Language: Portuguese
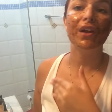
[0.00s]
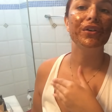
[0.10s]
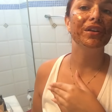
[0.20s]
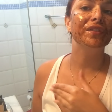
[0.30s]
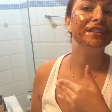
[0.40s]

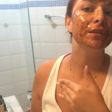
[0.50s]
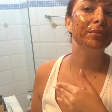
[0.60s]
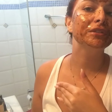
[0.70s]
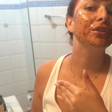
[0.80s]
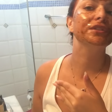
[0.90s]
Eu queria fazer no
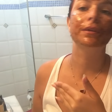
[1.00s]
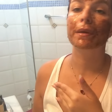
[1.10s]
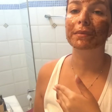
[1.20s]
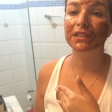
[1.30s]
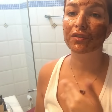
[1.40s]
pescoço
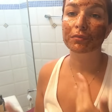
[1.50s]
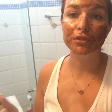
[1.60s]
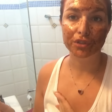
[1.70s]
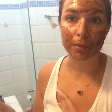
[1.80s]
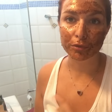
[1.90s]
também, mas eu vou me
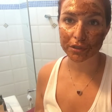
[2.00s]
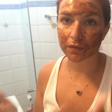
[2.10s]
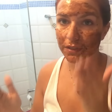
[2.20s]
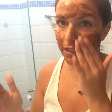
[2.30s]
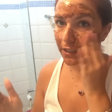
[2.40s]
sujar muito se
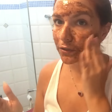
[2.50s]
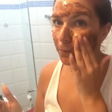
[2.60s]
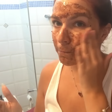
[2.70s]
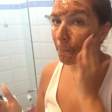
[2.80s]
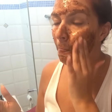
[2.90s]
eu fizer
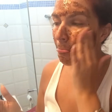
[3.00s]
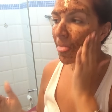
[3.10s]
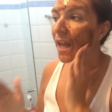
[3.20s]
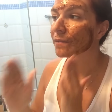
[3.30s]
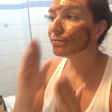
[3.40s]
isso.
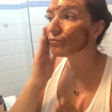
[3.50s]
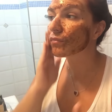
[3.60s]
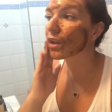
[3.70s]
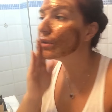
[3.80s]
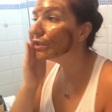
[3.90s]

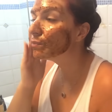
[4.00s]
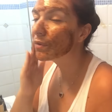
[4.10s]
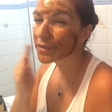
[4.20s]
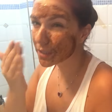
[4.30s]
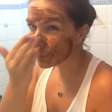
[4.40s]
Então eu deixo
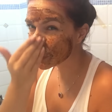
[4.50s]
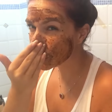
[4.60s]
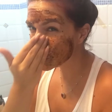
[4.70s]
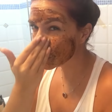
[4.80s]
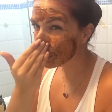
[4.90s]
pra fazer no
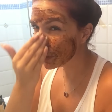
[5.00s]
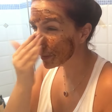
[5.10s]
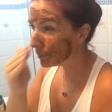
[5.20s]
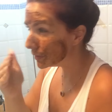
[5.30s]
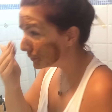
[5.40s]
pescoço no
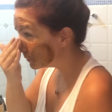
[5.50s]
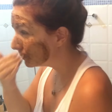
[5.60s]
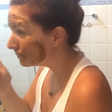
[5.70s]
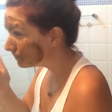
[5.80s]
banho mesmo.